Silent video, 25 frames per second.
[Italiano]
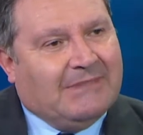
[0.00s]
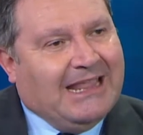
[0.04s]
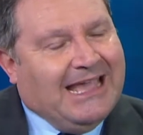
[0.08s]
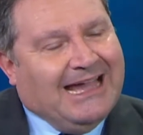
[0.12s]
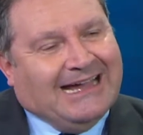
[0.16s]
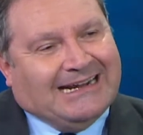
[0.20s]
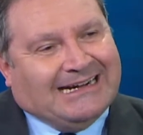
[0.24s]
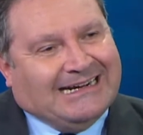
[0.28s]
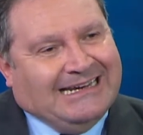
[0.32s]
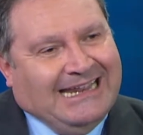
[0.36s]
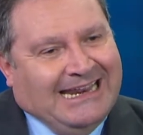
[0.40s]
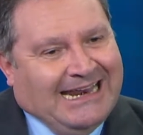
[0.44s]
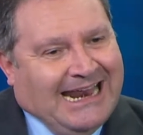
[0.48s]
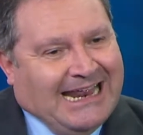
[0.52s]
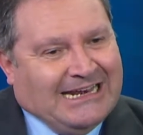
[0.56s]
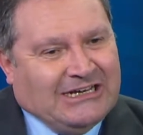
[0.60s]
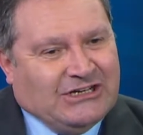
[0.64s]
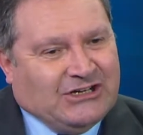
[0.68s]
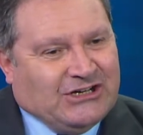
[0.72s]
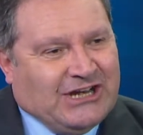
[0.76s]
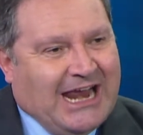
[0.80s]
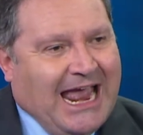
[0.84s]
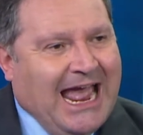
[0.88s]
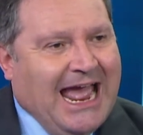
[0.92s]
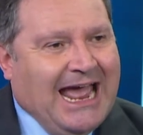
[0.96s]

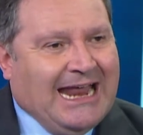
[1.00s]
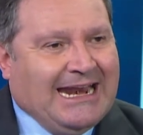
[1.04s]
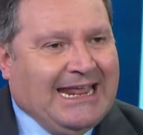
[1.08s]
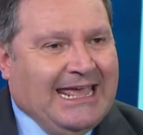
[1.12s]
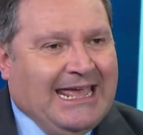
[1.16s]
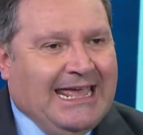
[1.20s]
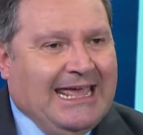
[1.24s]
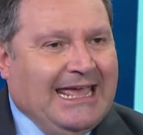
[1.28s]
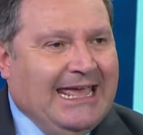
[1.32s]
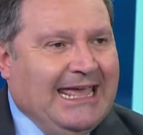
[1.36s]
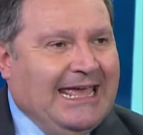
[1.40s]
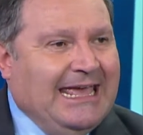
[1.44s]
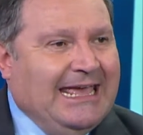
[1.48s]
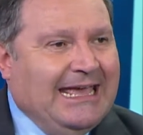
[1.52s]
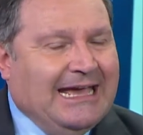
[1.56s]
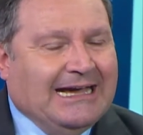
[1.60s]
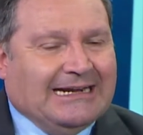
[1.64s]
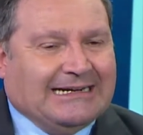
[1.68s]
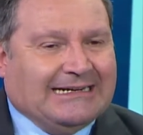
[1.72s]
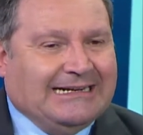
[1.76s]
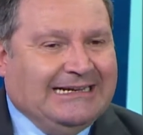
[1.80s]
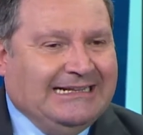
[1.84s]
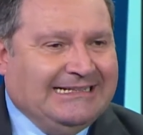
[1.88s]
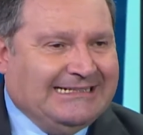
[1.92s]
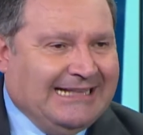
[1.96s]
rilanciare e
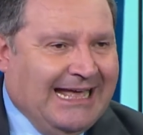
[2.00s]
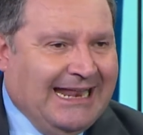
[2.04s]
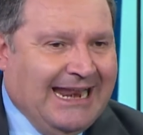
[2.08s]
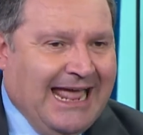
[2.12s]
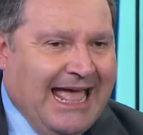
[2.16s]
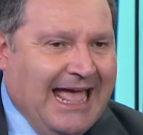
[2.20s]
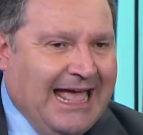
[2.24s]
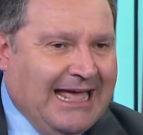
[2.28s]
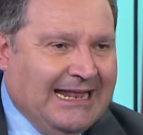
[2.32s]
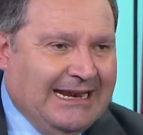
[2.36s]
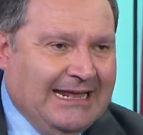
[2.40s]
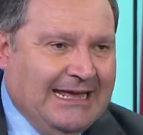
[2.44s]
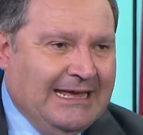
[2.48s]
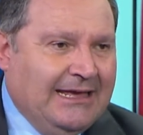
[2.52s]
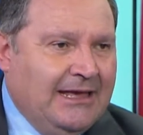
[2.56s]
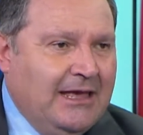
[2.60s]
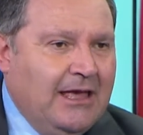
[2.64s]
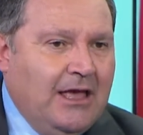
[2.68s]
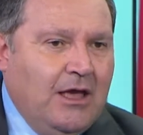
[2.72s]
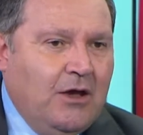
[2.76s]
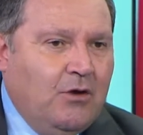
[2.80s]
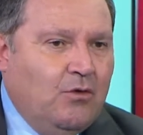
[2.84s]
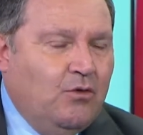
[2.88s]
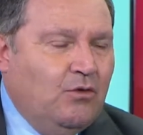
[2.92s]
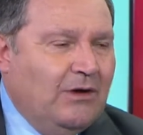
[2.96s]
risanare
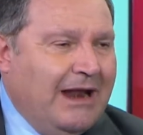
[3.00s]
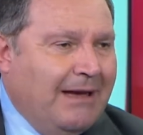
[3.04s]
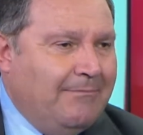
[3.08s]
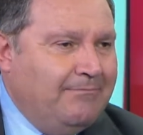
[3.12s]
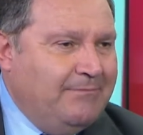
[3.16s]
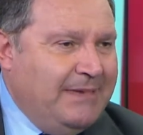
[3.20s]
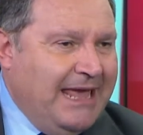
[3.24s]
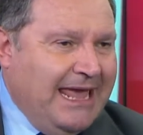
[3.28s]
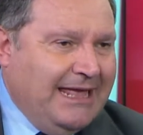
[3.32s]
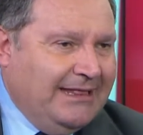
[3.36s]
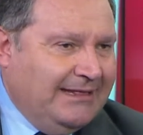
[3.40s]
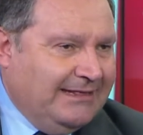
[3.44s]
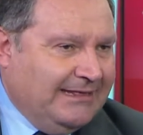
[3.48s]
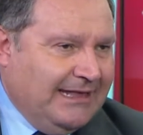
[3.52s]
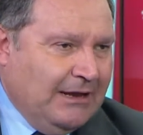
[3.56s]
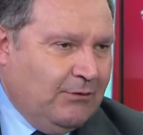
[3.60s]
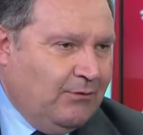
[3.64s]
un ambiente,